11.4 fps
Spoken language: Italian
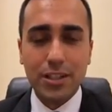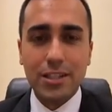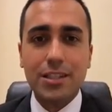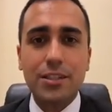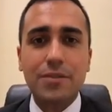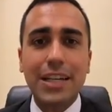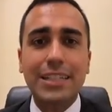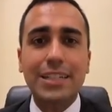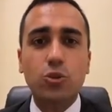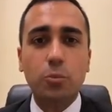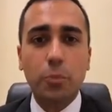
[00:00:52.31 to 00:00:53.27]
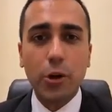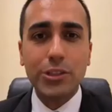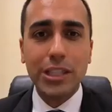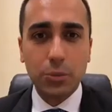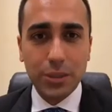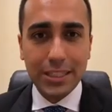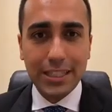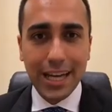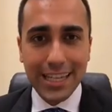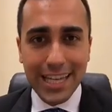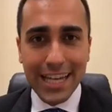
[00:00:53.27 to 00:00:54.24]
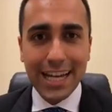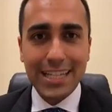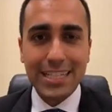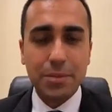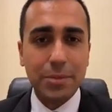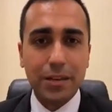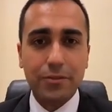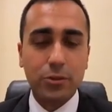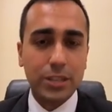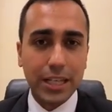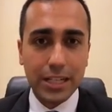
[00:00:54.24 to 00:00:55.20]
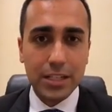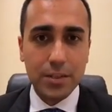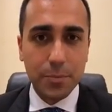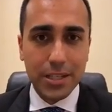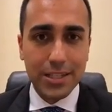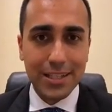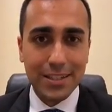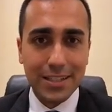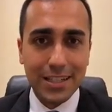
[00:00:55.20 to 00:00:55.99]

che significa dargli un po' di liquidità in cassa per affrontare le spese.